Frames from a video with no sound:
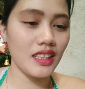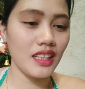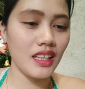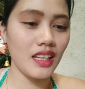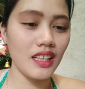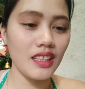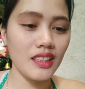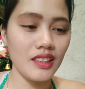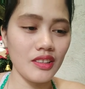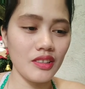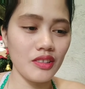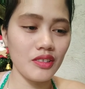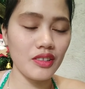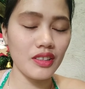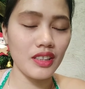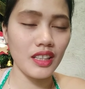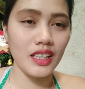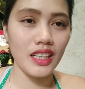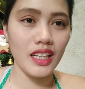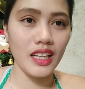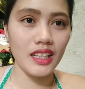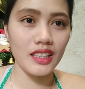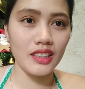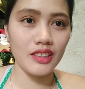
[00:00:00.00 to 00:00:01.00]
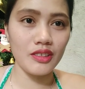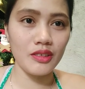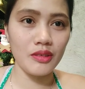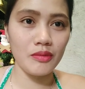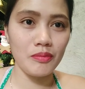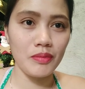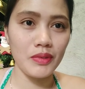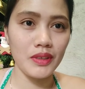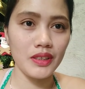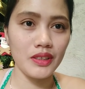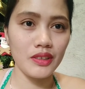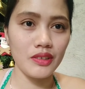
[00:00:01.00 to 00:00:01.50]
ano, kailangan
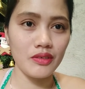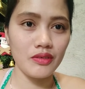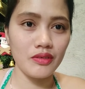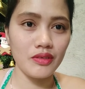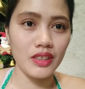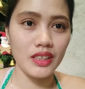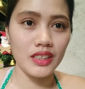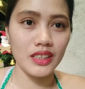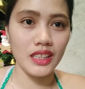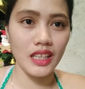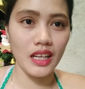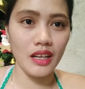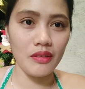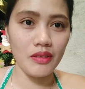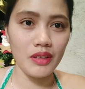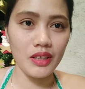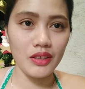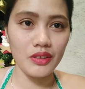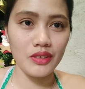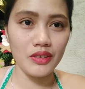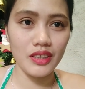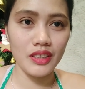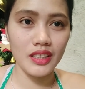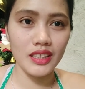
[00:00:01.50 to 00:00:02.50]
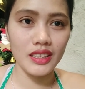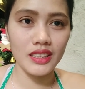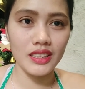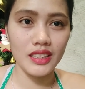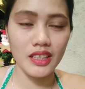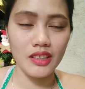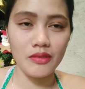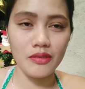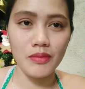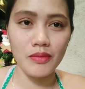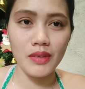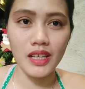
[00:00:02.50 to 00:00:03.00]
ko pa yung asawa ko, yung ganyan
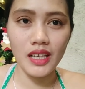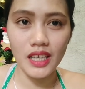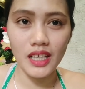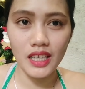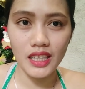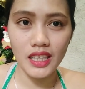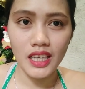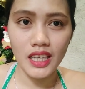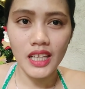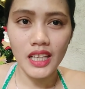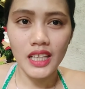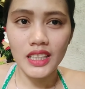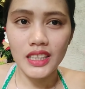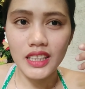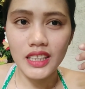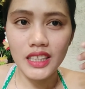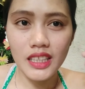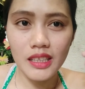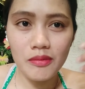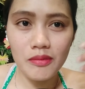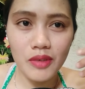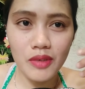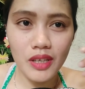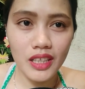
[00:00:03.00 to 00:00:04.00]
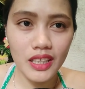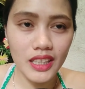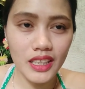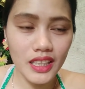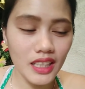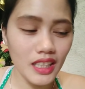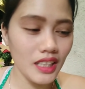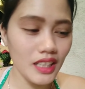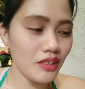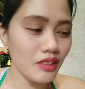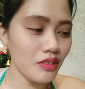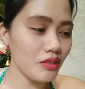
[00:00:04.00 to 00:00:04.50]
siya kung mahal, tingnan mo ang
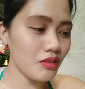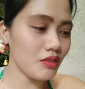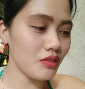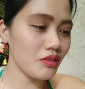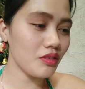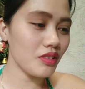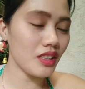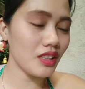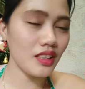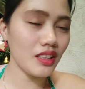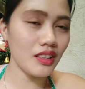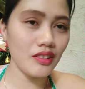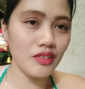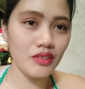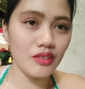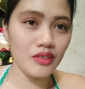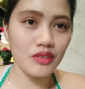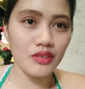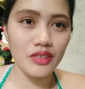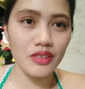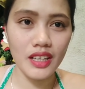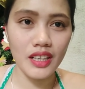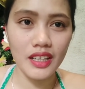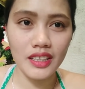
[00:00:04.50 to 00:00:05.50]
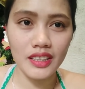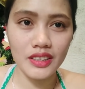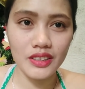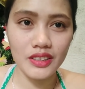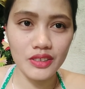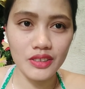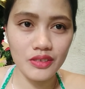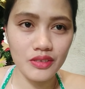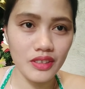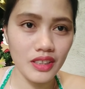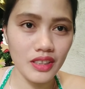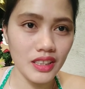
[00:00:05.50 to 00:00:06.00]
kilay ko kung ano, kung
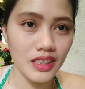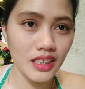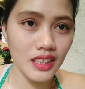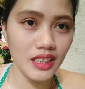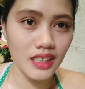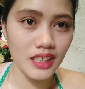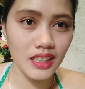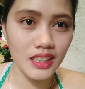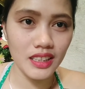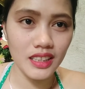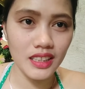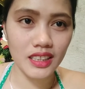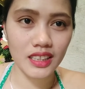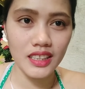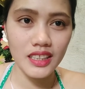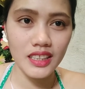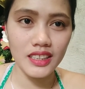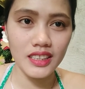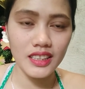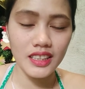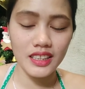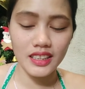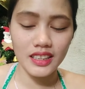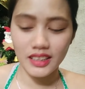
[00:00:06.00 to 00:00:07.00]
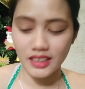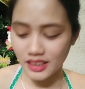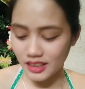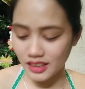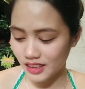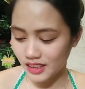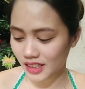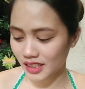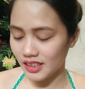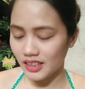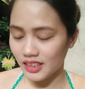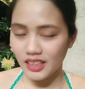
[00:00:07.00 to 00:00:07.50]
ayos o ganyan, ganyan, ganyan,
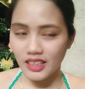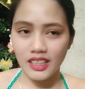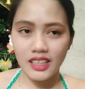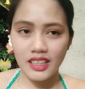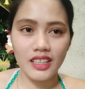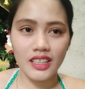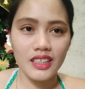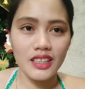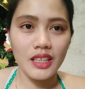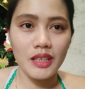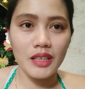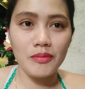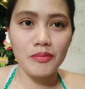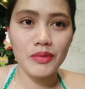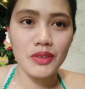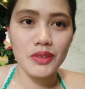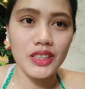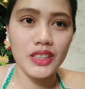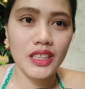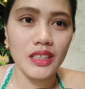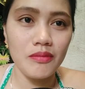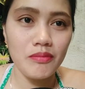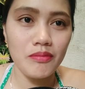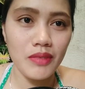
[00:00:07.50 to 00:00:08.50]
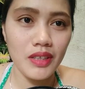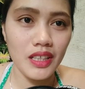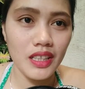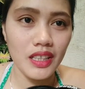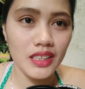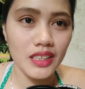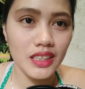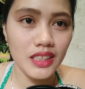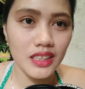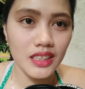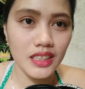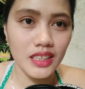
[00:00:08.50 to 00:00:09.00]
ganyan. Tapos yan mga
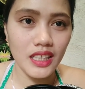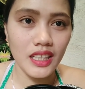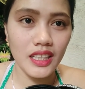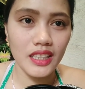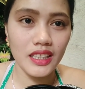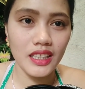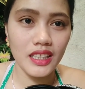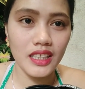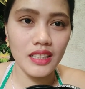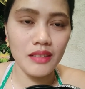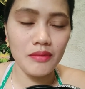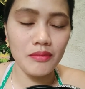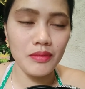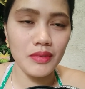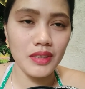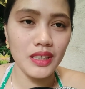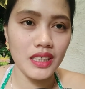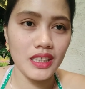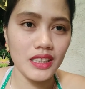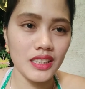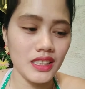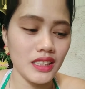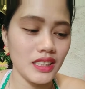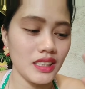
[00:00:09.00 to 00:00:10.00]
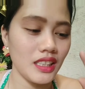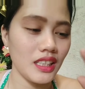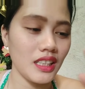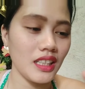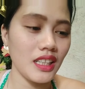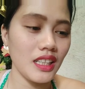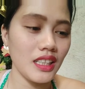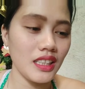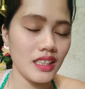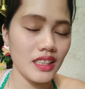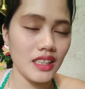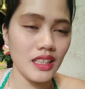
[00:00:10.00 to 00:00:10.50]
sis, kaya yan ang mga sis,
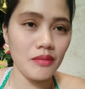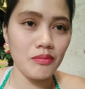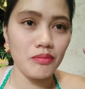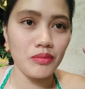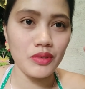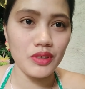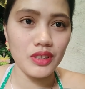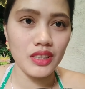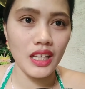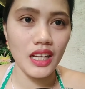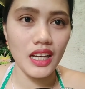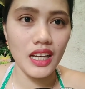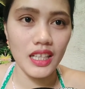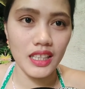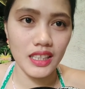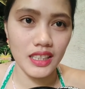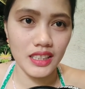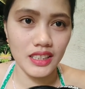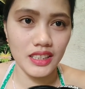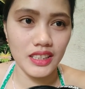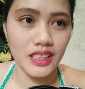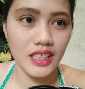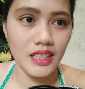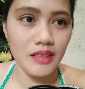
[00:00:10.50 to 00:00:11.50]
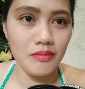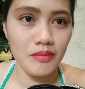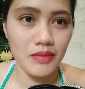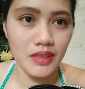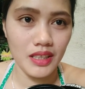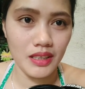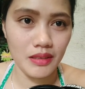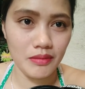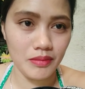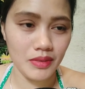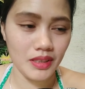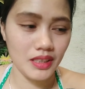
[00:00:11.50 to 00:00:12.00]
ang ganda po talaga siya
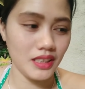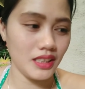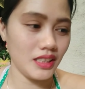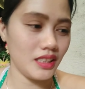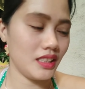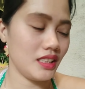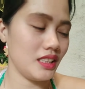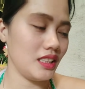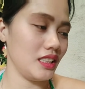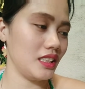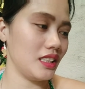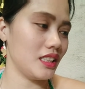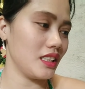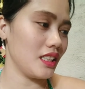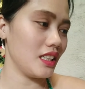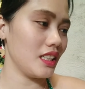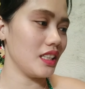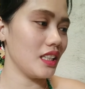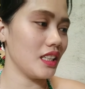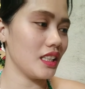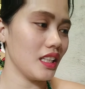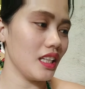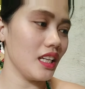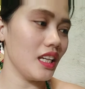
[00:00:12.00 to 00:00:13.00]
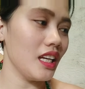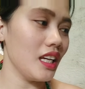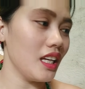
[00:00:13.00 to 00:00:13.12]
mga sis. Ayan,